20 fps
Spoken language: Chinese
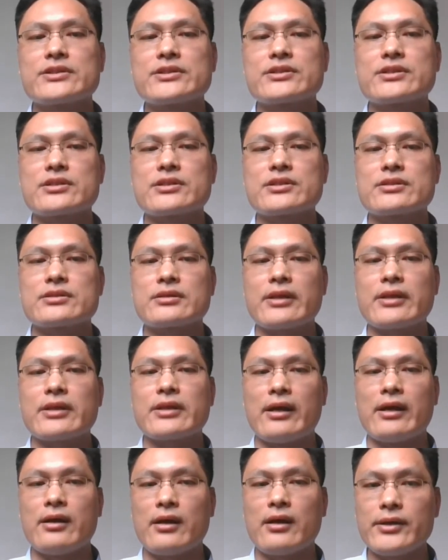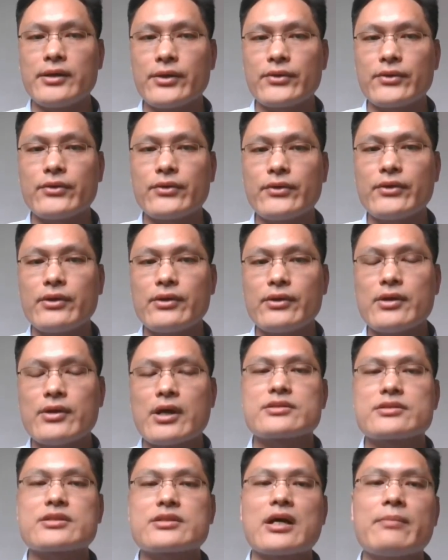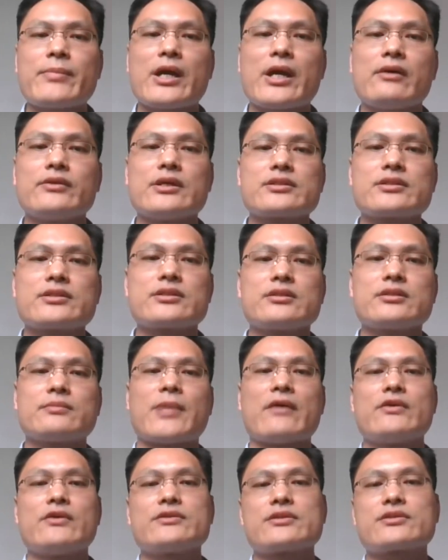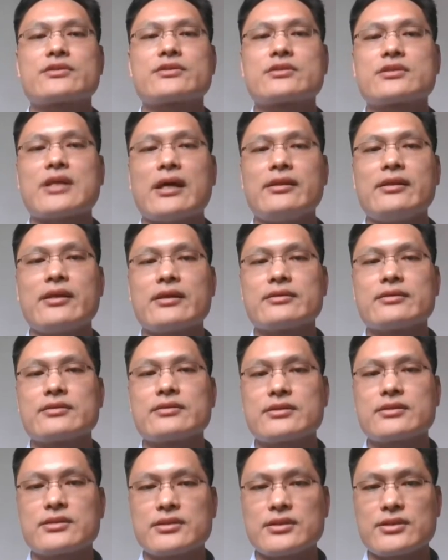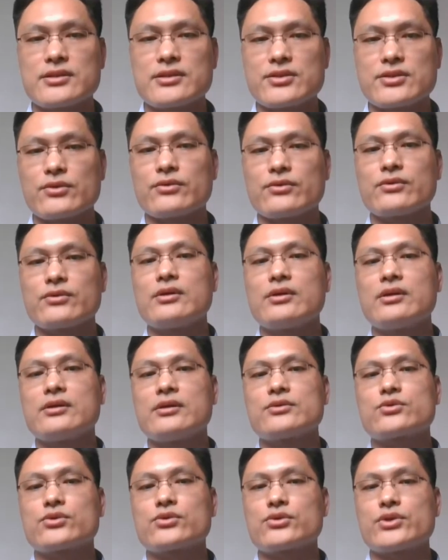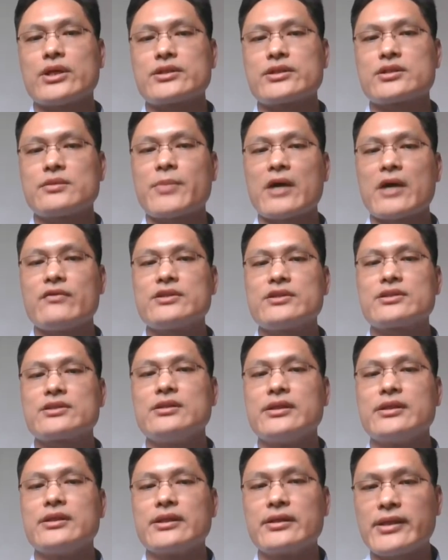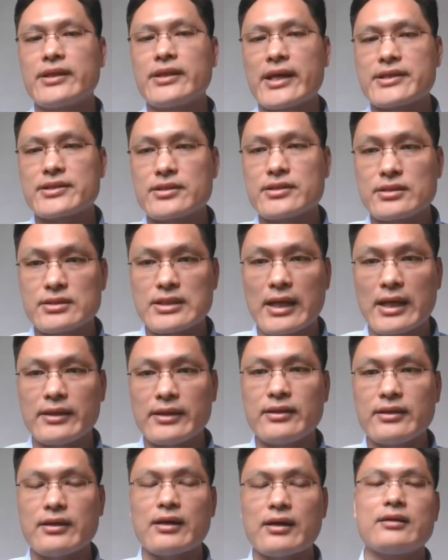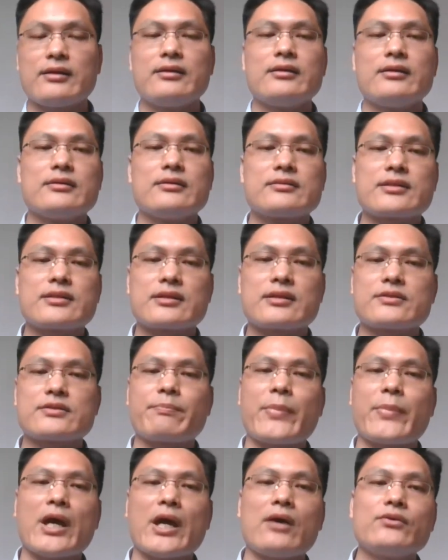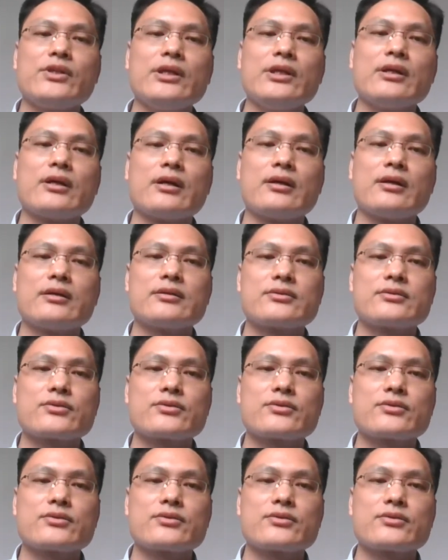达尔文的进化论打破了人和动物之间的隔离墙，从此啊，所有物种的生存和灭亡都遵循进化的法则。